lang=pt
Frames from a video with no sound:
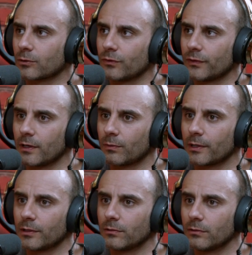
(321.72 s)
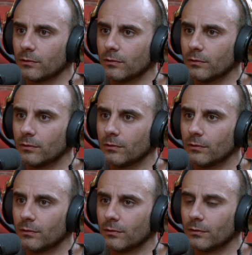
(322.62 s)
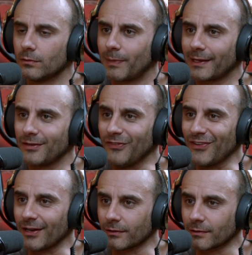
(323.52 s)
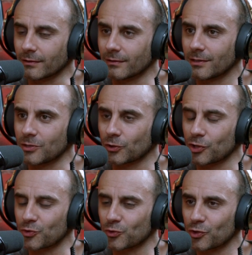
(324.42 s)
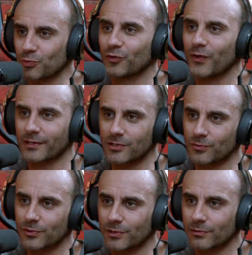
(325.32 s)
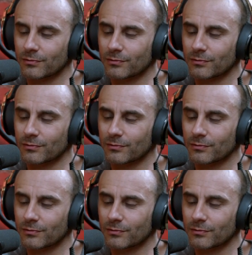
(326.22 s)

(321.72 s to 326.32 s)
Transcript: a tua vida é um bocadinho pá, diferente das outras pessoas pelo facto de seres conhecido?